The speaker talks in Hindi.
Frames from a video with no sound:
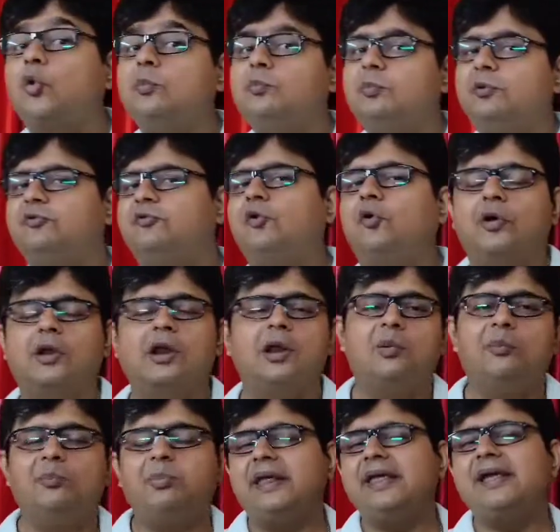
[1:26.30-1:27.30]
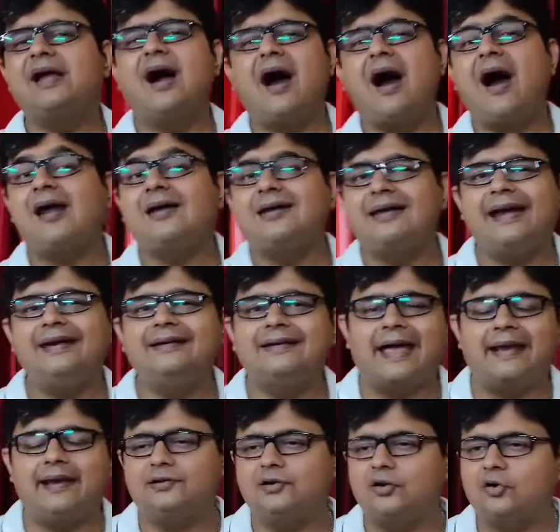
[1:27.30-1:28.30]
रोल बिफोर प्लेइंग अ हार्टलैंड
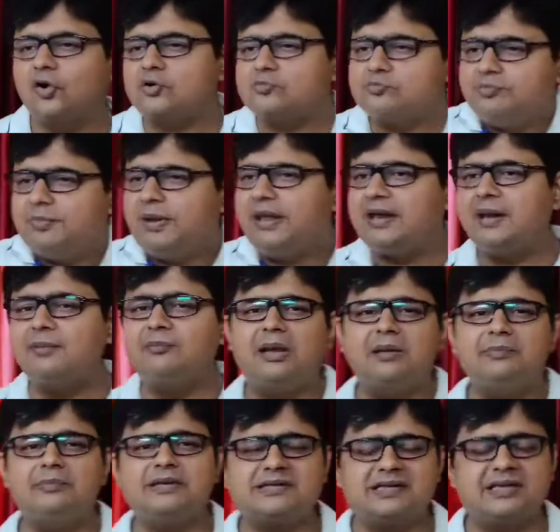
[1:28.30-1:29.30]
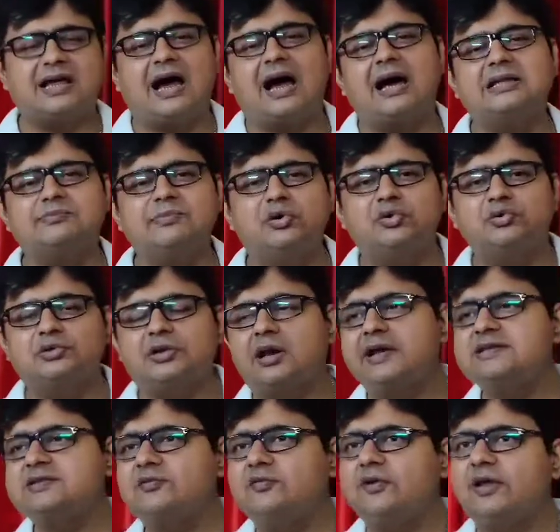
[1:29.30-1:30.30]
कैरेक्टर और मेरे मन में सिद्धार्थ
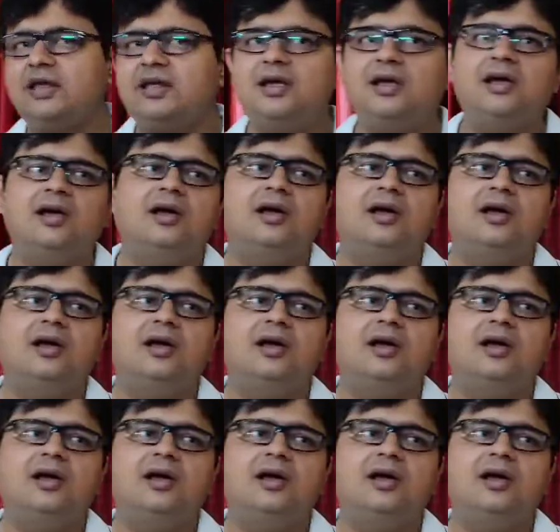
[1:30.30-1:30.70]
मल्होत्रा इज अ वेरी